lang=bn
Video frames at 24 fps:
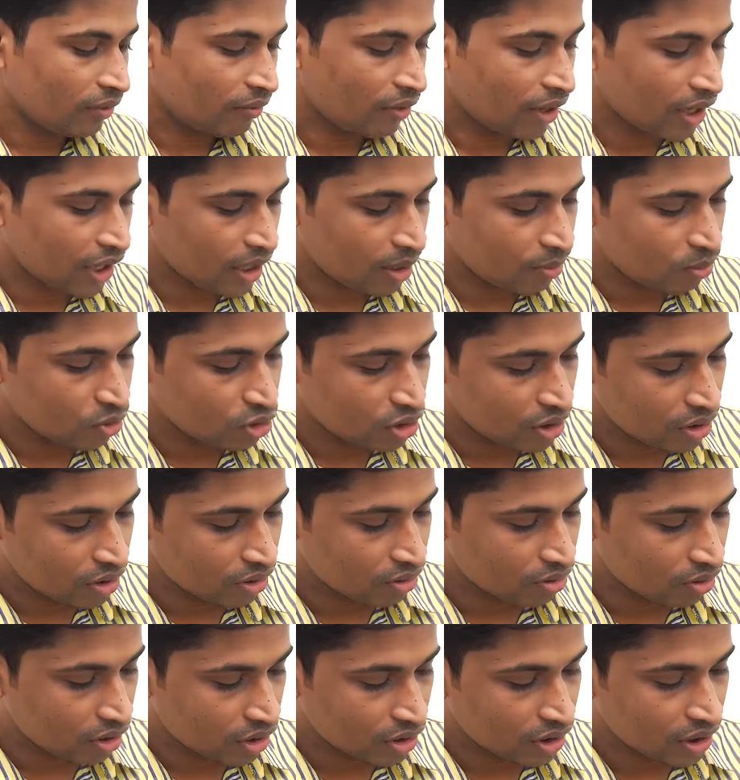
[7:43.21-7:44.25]
ফাঁকা বোঝা
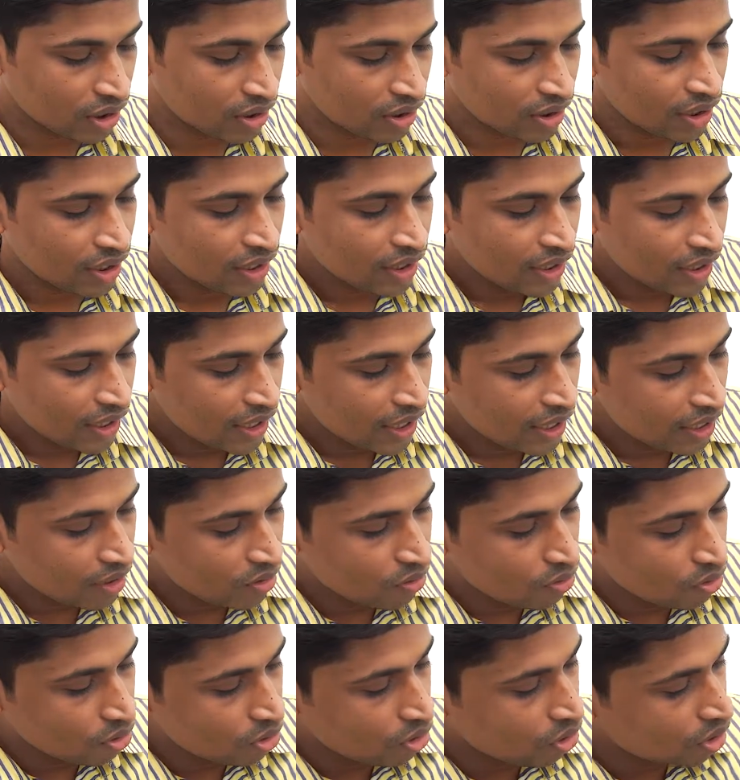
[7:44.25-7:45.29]
যেত অর্থাৎ এই
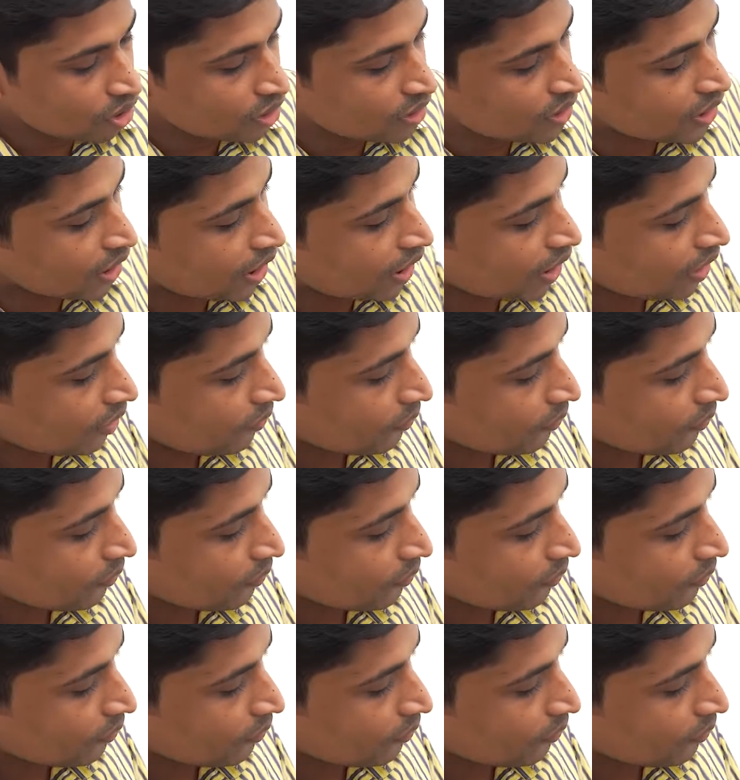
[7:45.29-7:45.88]
গোলকটা